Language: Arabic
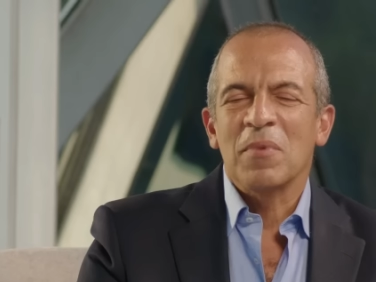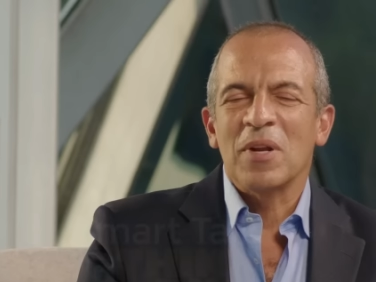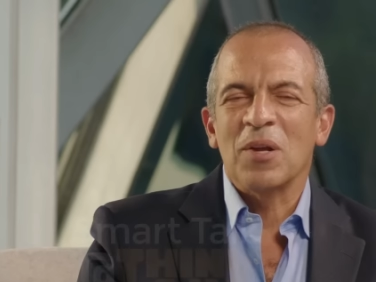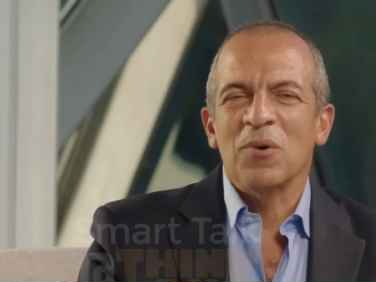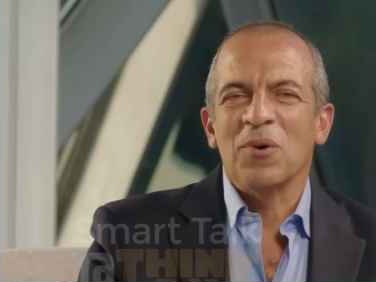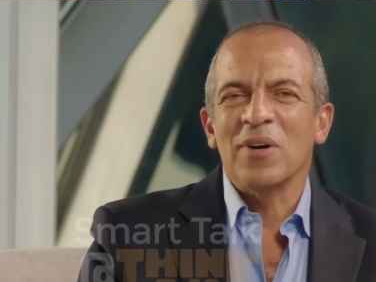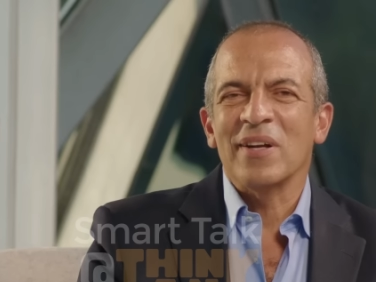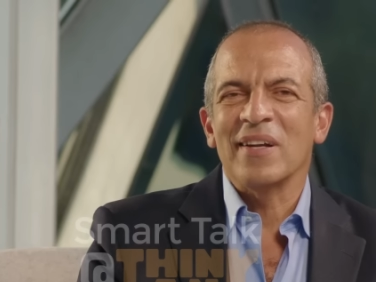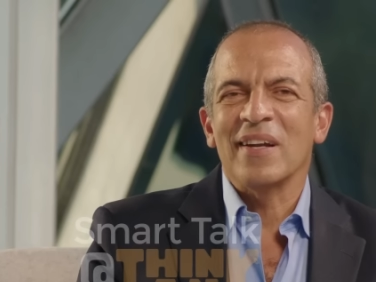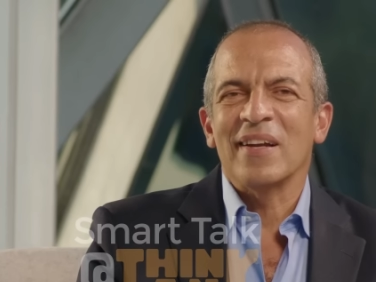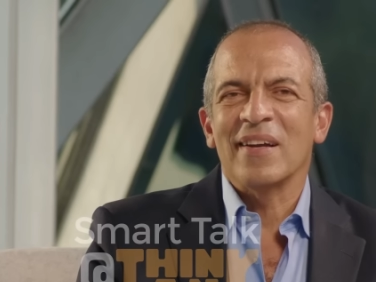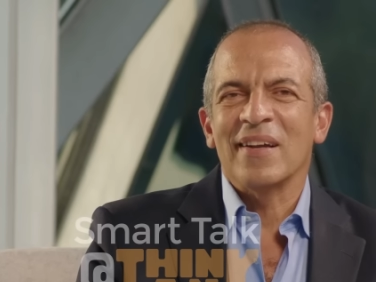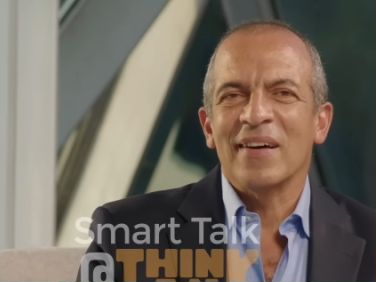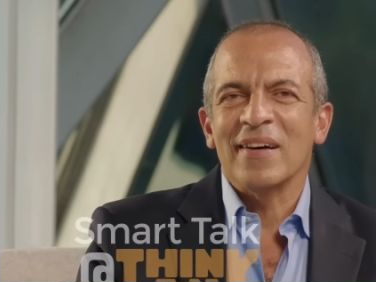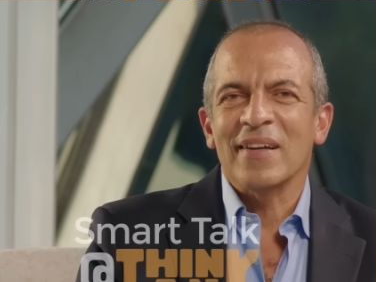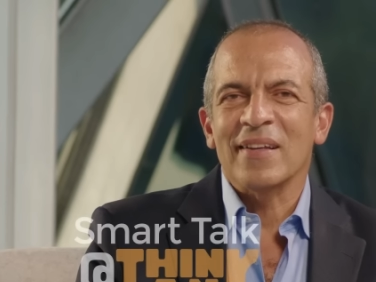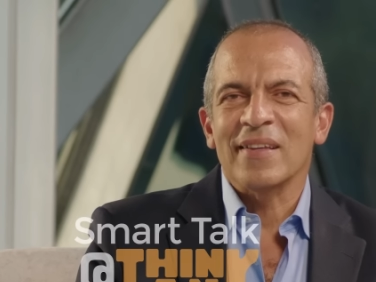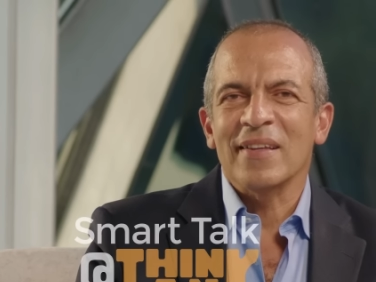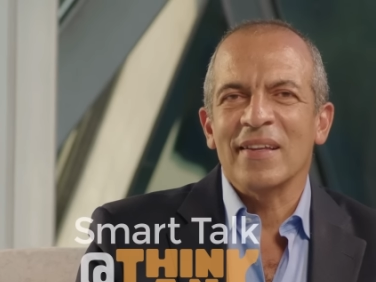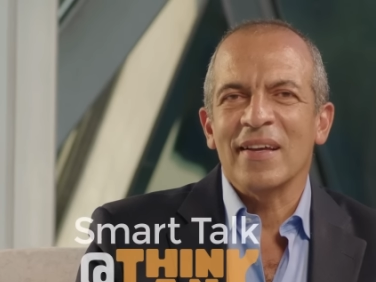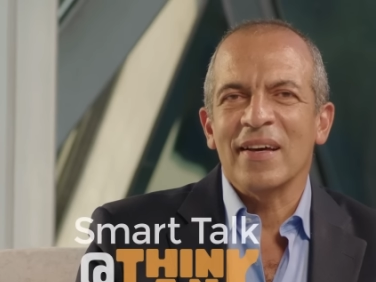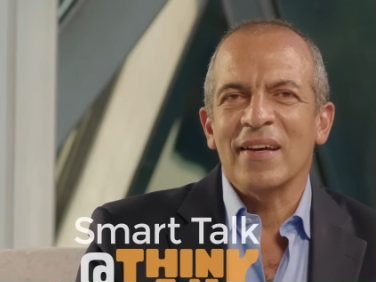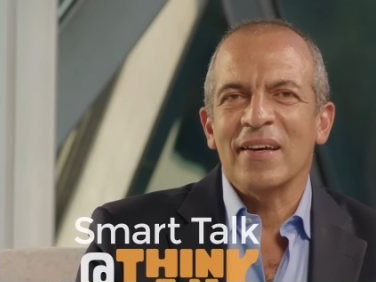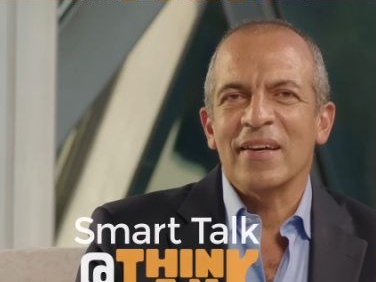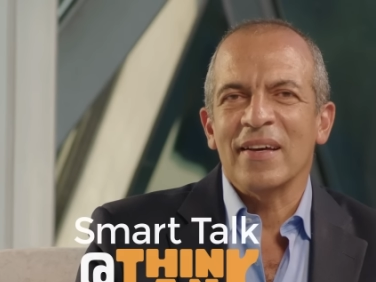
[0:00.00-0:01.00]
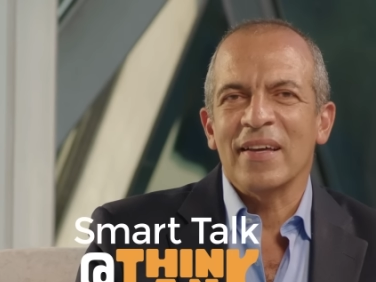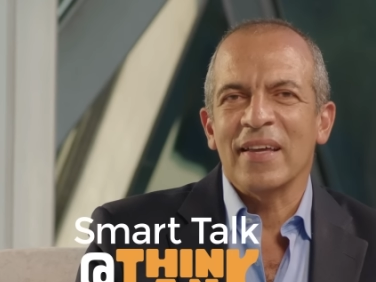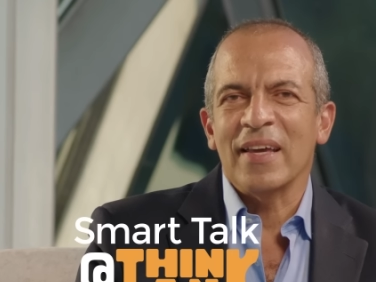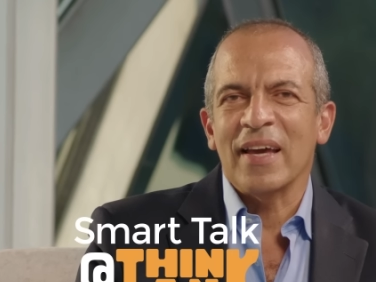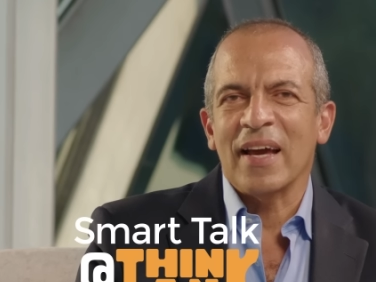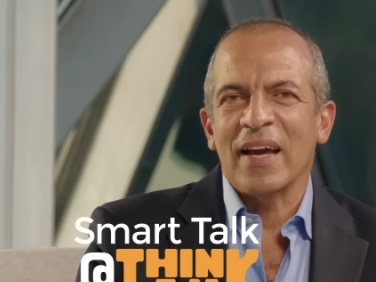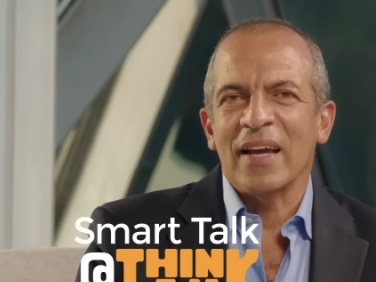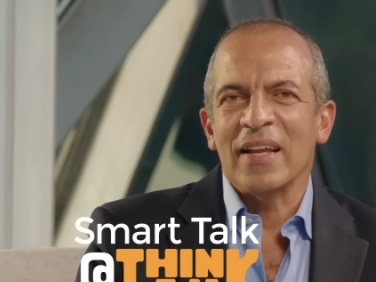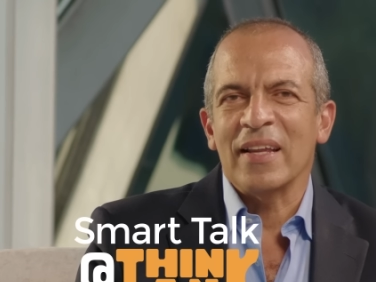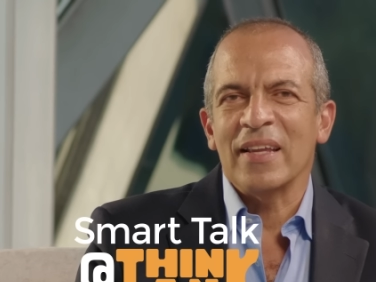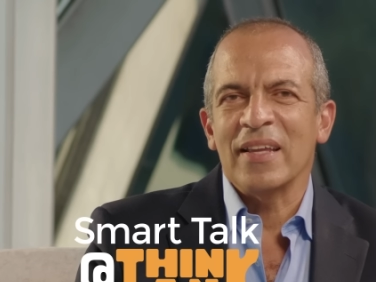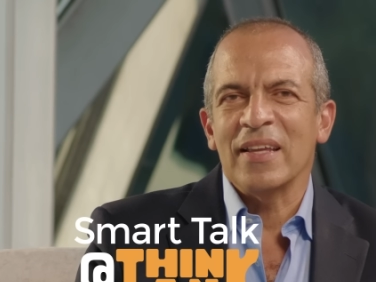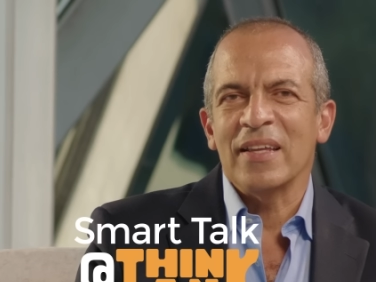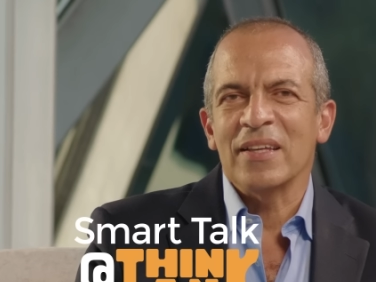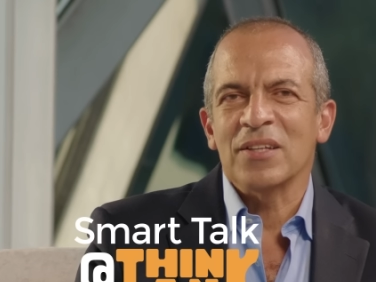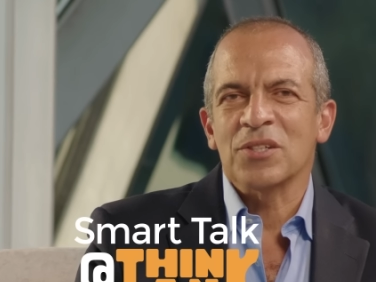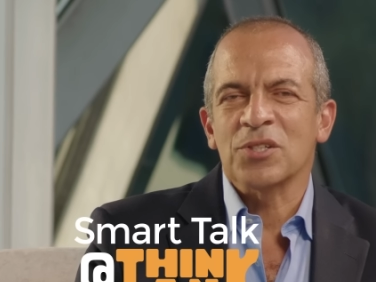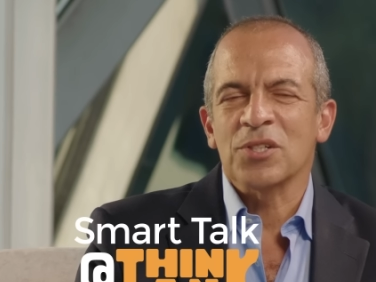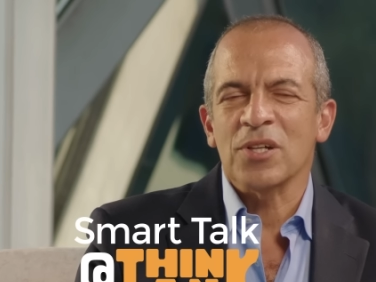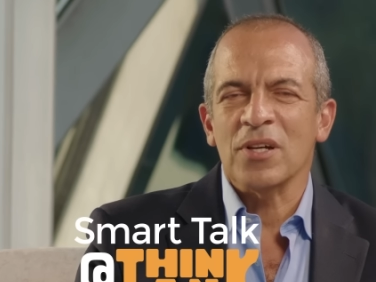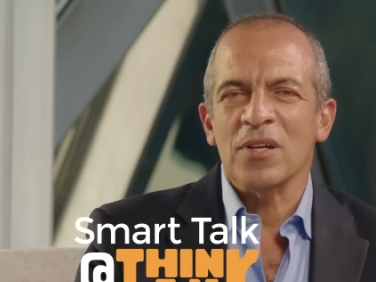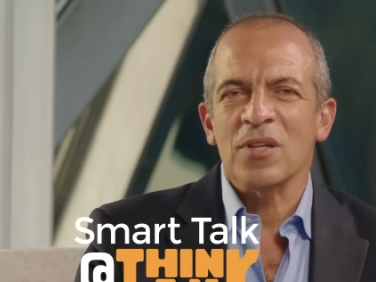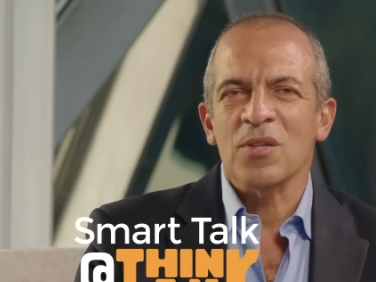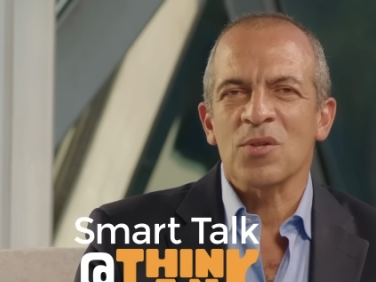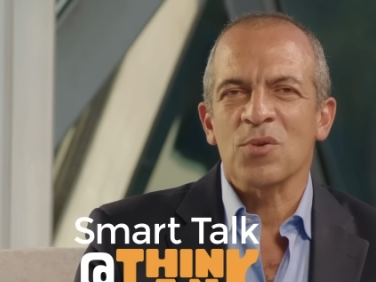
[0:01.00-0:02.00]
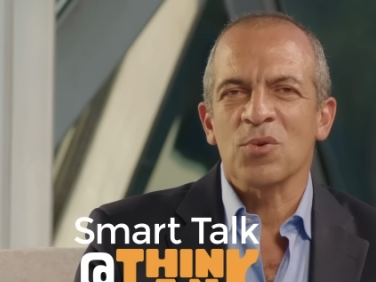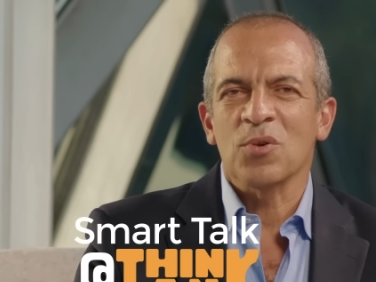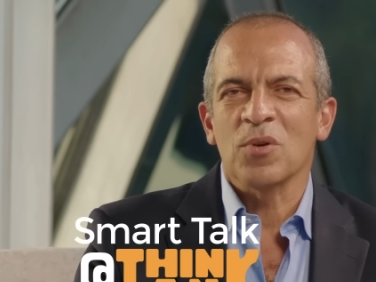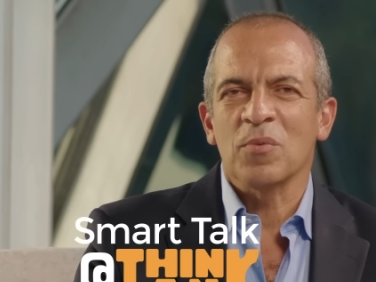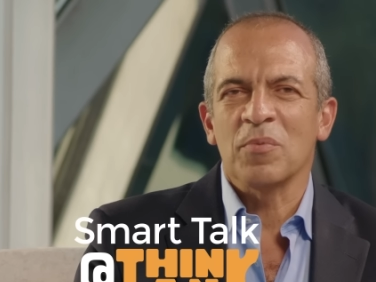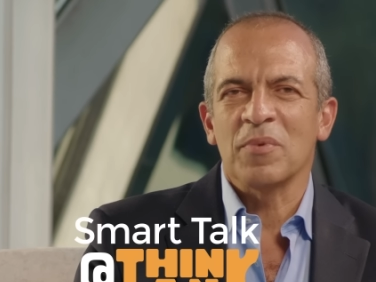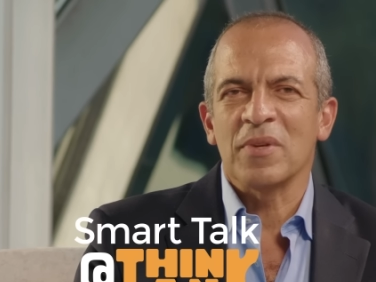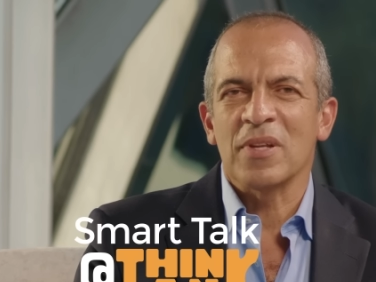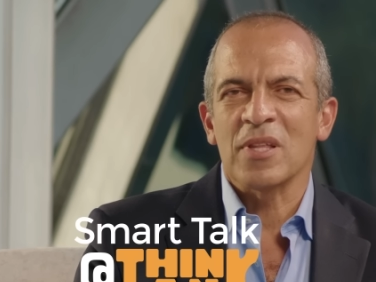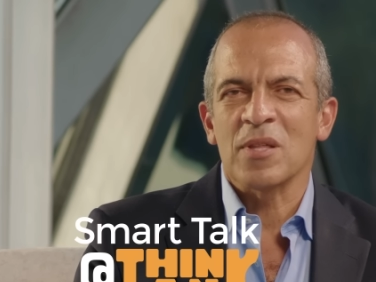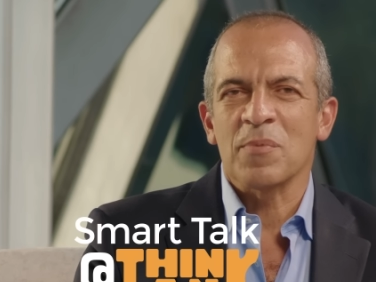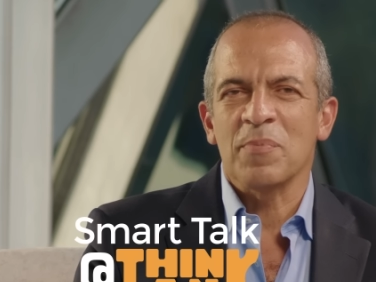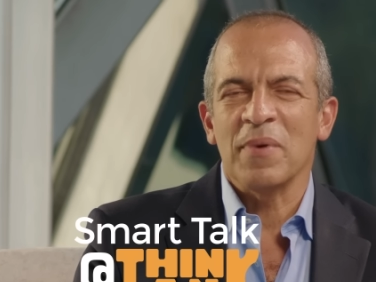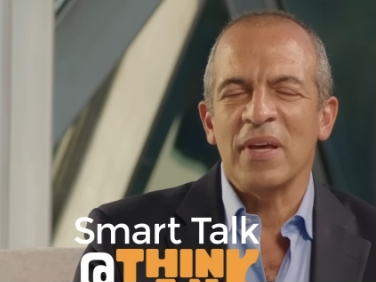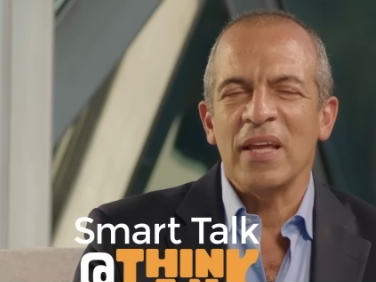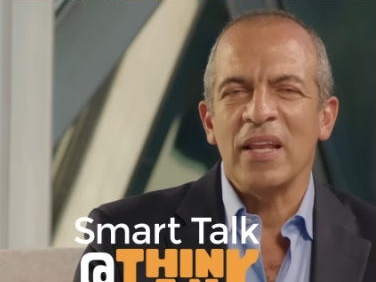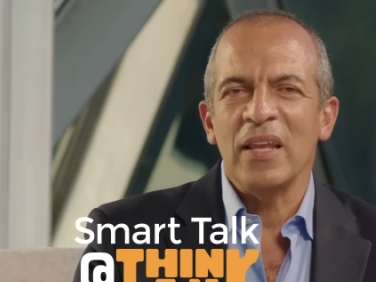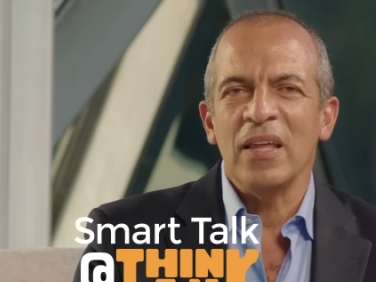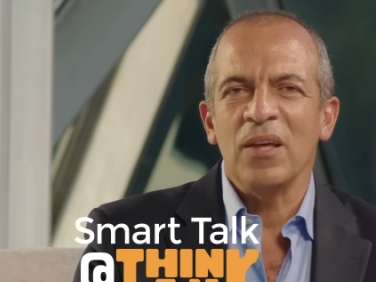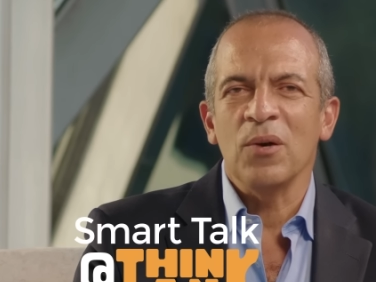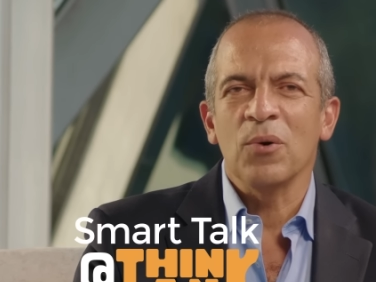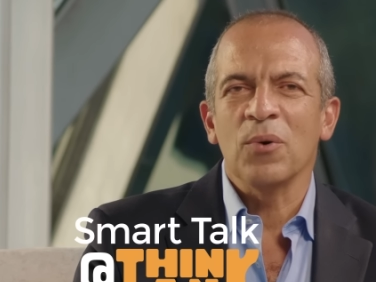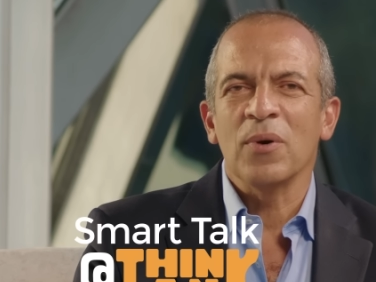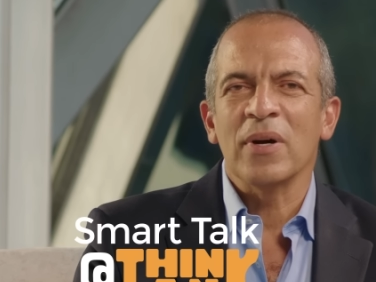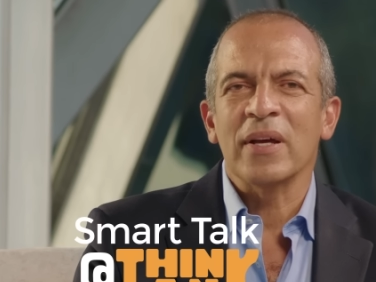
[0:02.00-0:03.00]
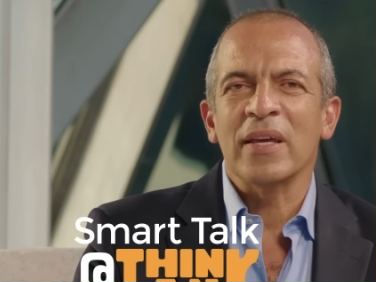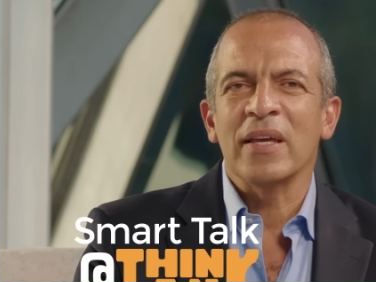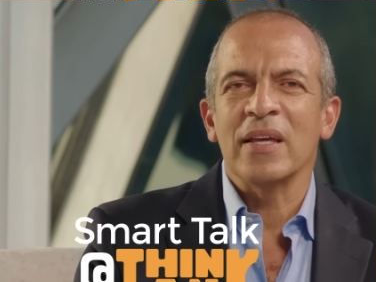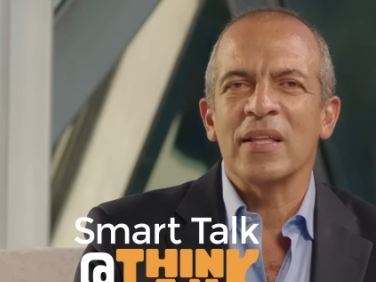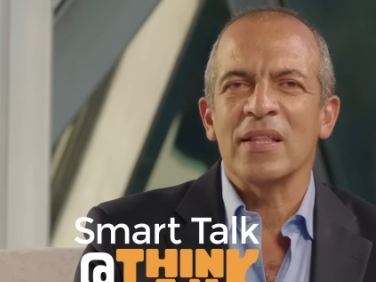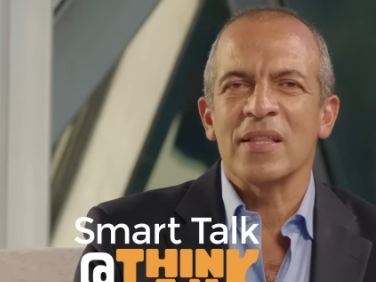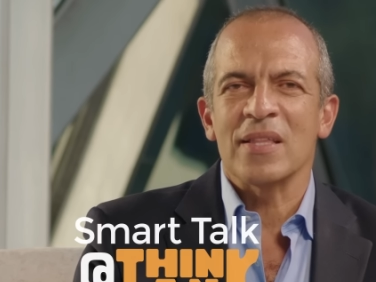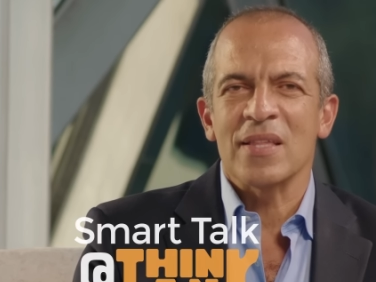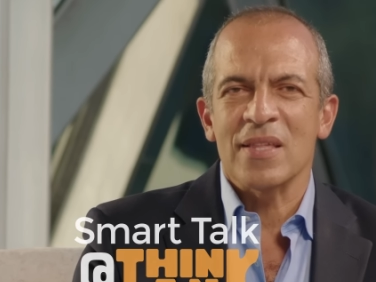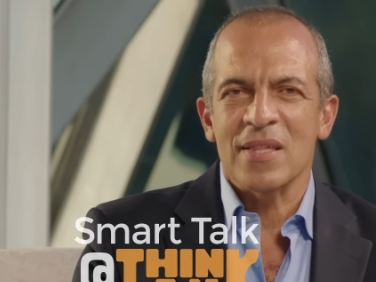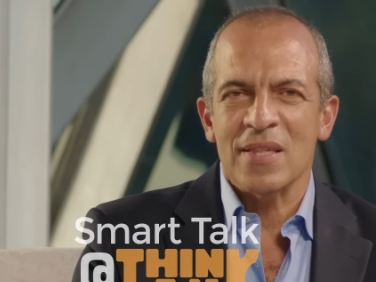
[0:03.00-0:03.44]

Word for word: نورنا النهارده يعني شخص هو بالنسبه لي هو كنز